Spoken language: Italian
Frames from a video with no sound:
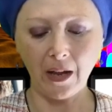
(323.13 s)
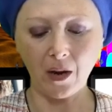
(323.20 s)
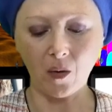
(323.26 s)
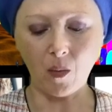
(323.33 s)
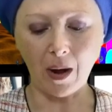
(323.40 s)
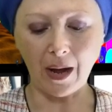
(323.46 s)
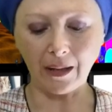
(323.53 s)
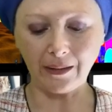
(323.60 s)

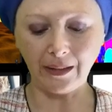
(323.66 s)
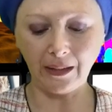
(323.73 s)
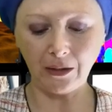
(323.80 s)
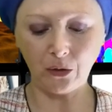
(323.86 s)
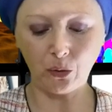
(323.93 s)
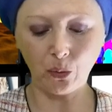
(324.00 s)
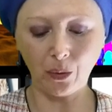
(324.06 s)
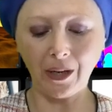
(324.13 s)
Qua
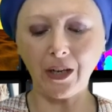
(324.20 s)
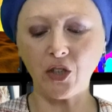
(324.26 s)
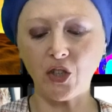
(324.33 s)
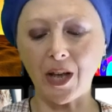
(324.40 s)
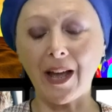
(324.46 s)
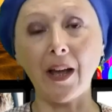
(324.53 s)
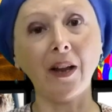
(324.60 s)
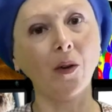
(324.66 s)
addirittura
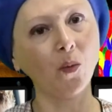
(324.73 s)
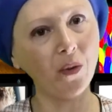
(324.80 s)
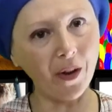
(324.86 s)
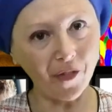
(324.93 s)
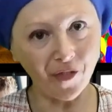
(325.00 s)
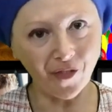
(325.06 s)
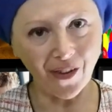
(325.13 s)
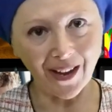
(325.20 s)
c'è un
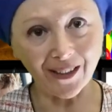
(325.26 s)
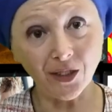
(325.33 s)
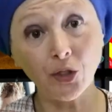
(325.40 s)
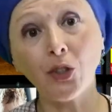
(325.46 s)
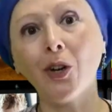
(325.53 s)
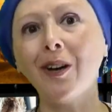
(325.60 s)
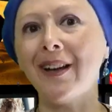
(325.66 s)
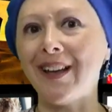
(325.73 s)

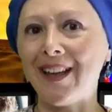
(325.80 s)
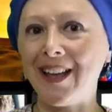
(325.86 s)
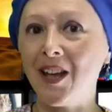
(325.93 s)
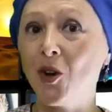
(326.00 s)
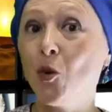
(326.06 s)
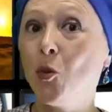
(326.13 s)
effetto e